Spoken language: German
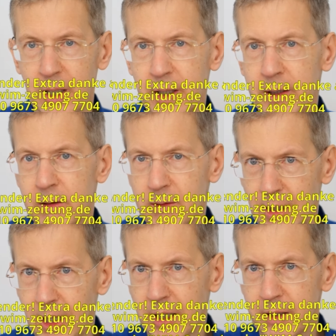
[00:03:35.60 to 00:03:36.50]
eine
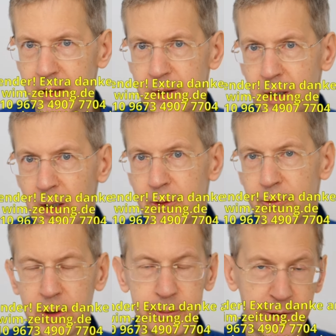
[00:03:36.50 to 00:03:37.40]
Klage
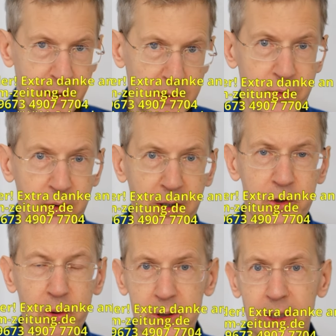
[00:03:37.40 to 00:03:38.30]
vor dem
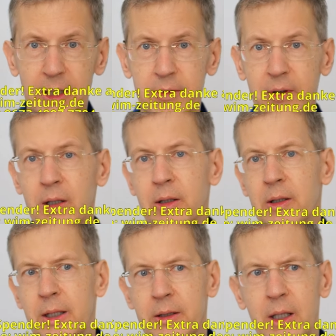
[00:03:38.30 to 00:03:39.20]
Verwaltungsgericht Stuttgart gegen den
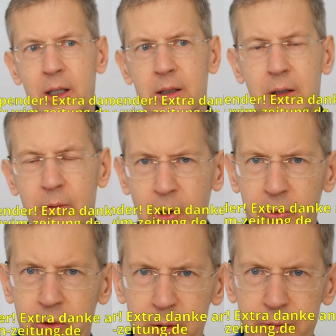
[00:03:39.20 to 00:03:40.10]
Landtag auf
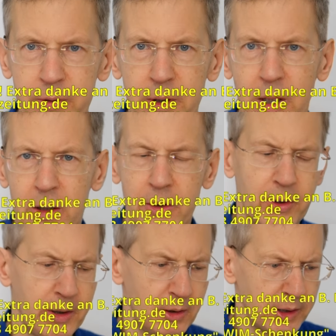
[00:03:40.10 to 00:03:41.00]
Auskunft.
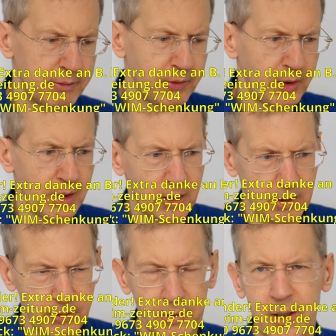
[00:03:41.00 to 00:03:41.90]
Das hat auch etwas Geld
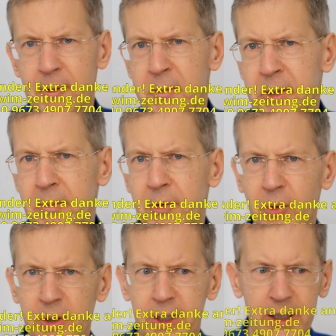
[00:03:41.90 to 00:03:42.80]
gekostet, da habe ich mich aber
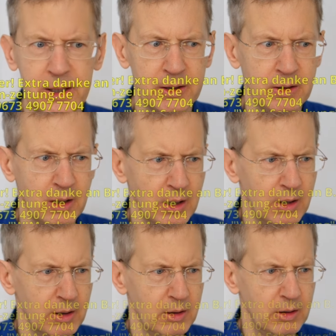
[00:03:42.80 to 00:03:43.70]
zurückgehalten.
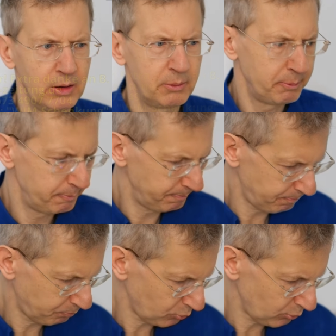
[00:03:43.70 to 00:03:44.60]
Ähm,